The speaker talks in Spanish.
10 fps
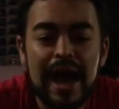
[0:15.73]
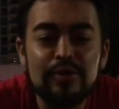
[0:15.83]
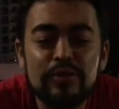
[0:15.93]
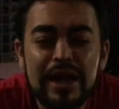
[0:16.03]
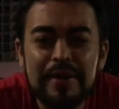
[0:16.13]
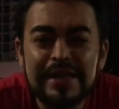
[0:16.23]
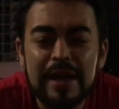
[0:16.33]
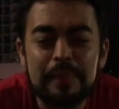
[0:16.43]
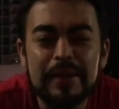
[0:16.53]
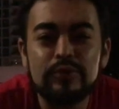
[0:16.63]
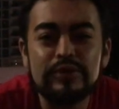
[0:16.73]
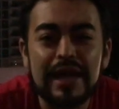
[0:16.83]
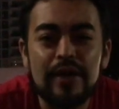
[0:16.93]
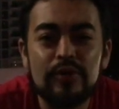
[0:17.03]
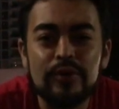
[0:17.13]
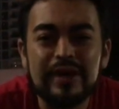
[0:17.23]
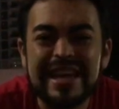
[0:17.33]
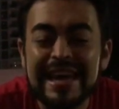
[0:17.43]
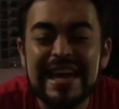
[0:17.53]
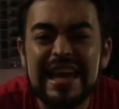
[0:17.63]
¿Alguna vez te has preguntado
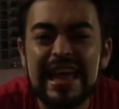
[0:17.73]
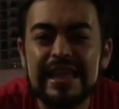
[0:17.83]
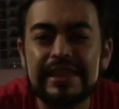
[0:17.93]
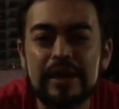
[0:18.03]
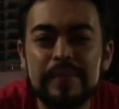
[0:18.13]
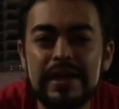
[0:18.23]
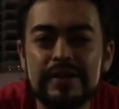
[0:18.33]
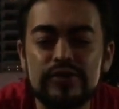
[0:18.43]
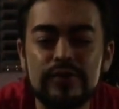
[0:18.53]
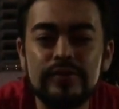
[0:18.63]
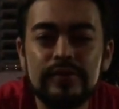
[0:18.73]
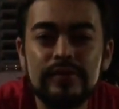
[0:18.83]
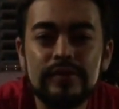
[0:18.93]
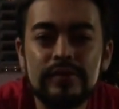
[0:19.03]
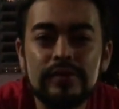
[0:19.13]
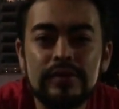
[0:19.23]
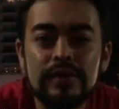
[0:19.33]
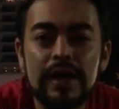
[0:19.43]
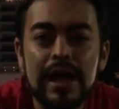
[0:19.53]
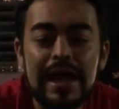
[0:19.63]
qué es la determinación?
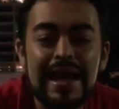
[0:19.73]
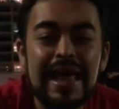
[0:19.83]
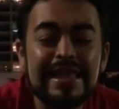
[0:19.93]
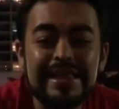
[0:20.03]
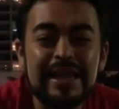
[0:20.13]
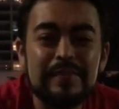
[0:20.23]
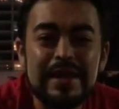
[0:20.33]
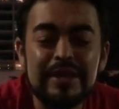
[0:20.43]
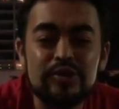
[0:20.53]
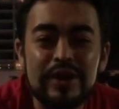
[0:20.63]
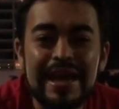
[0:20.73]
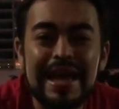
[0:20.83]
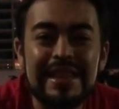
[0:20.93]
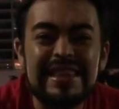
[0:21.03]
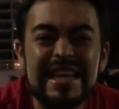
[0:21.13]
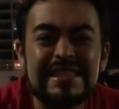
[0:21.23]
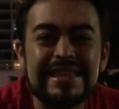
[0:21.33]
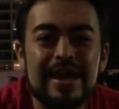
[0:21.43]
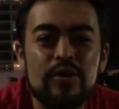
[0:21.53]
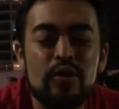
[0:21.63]
La determinación es el
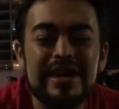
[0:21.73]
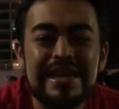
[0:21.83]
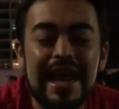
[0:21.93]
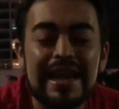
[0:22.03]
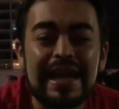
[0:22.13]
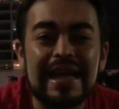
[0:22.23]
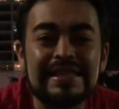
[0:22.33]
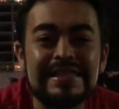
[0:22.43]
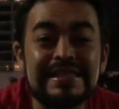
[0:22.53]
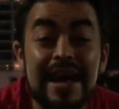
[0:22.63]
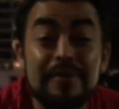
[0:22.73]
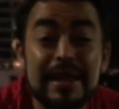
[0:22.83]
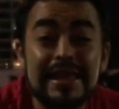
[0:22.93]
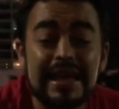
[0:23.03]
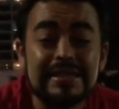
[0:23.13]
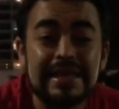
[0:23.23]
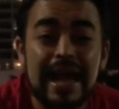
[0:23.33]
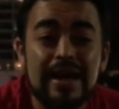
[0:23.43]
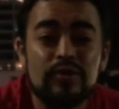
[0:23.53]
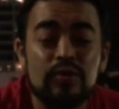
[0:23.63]
deseo inalcanzable de hacer
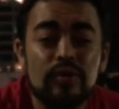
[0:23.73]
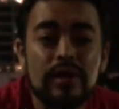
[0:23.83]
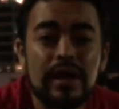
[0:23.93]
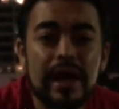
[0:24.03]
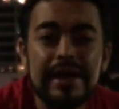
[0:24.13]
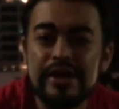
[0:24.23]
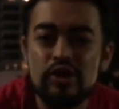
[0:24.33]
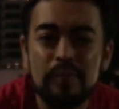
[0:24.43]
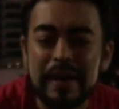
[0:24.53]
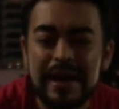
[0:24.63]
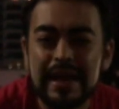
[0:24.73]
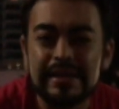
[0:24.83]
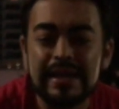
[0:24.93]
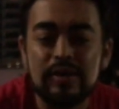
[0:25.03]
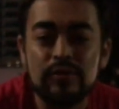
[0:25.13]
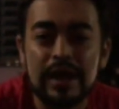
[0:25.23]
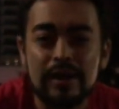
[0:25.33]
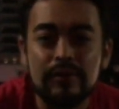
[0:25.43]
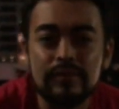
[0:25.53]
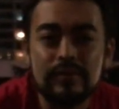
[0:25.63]
algo y no parar hasta
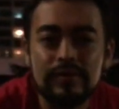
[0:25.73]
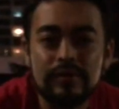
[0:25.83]
lograrlo.